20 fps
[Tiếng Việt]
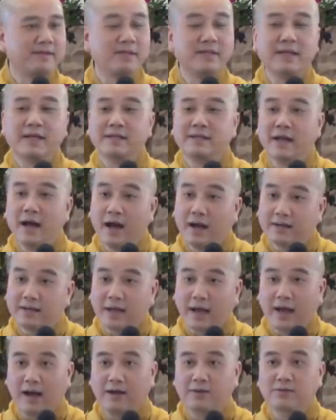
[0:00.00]
cho nên
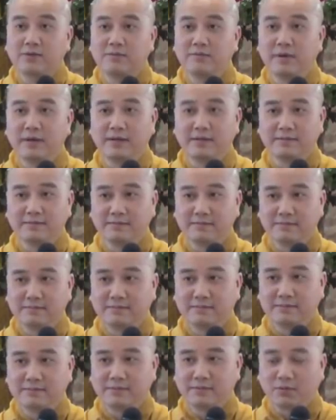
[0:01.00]
hơi thở của mình
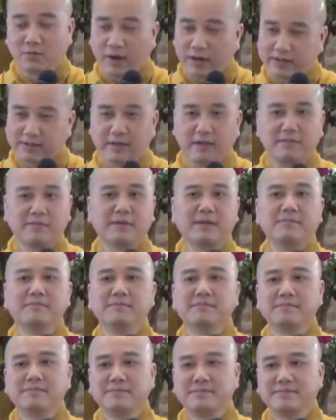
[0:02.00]
quan trọng lắm
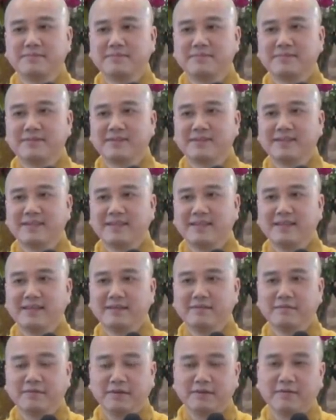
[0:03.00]

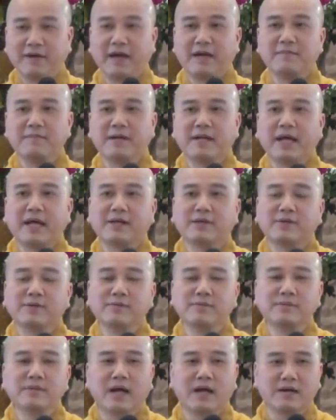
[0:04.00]
vì vậy mà đại
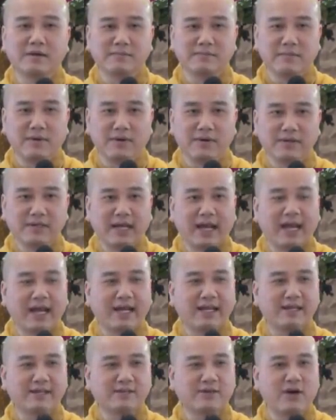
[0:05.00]
chúng cần mỗi
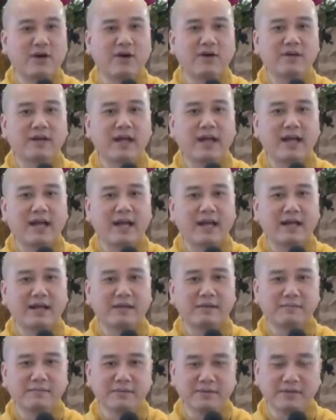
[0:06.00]
ngày có ra
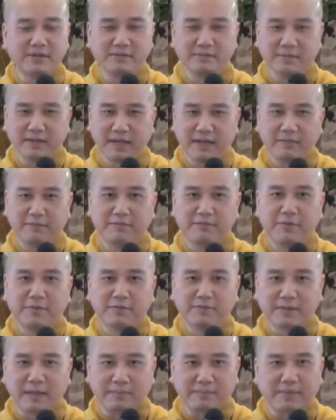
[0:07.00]
10-15
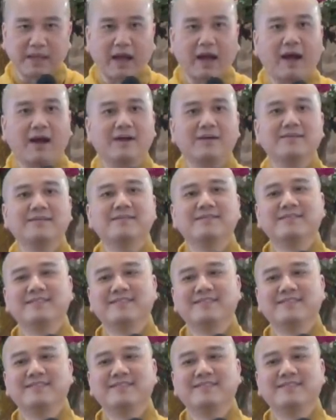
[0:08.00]
phút tập thở